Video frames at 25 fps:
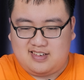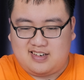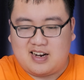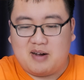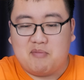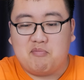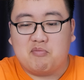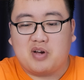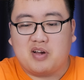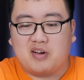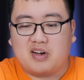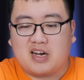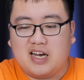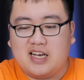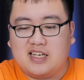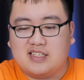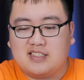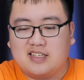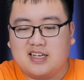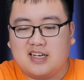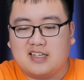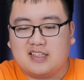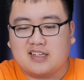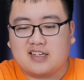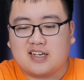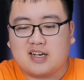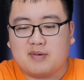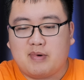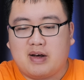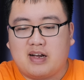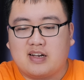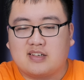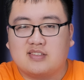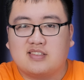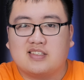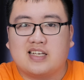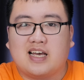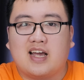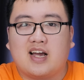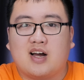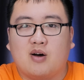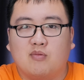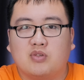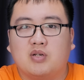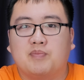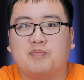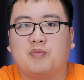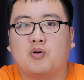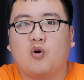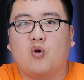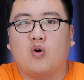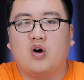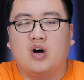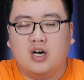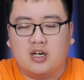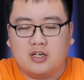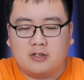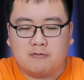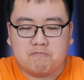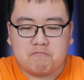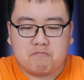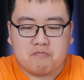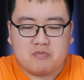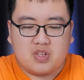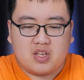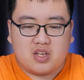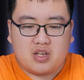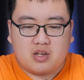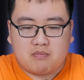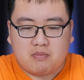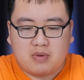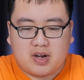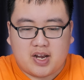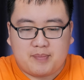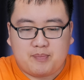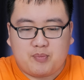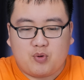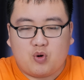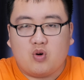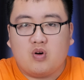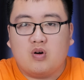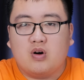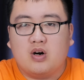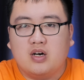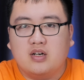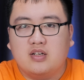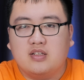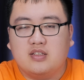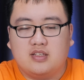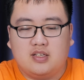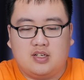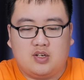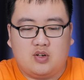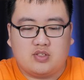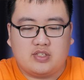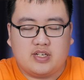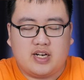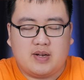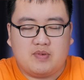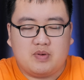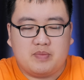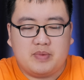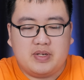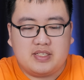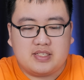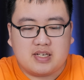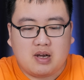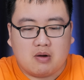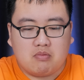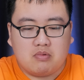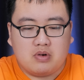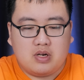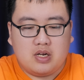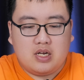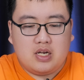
Cầm cái case này thì các bạn sẽ không thấy Pro hơn, mà cái Pro hơn thì nó sẽ nằm ở bên trong.